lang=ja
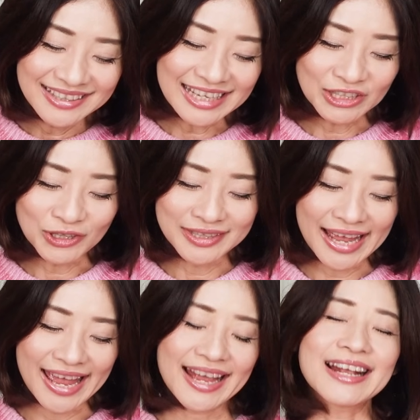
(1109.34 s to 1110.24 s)
さあそし
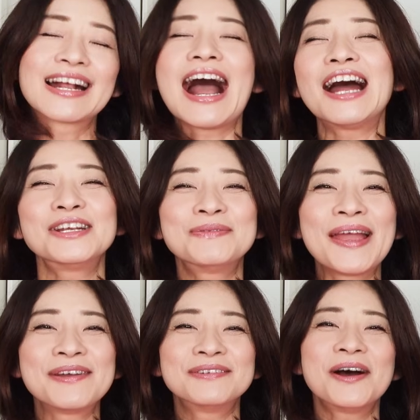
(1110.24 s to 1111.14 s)
てカル
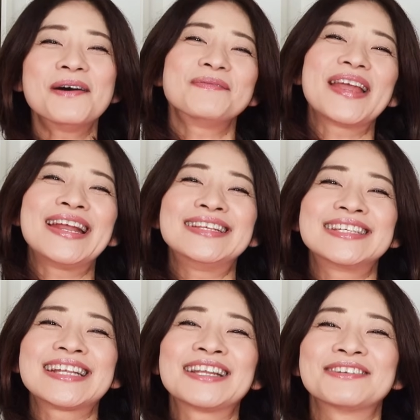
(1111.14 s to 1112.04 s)
メンを演
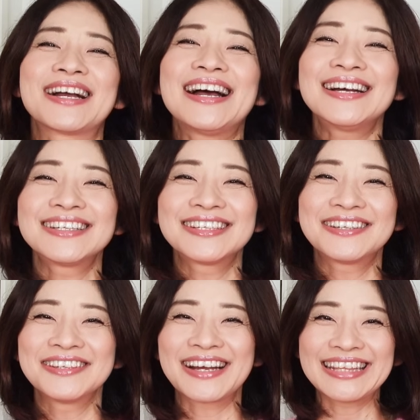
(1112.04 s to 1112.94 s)
じたのが
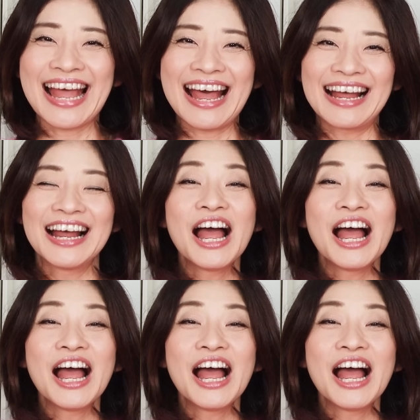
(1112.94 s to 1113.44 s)
この方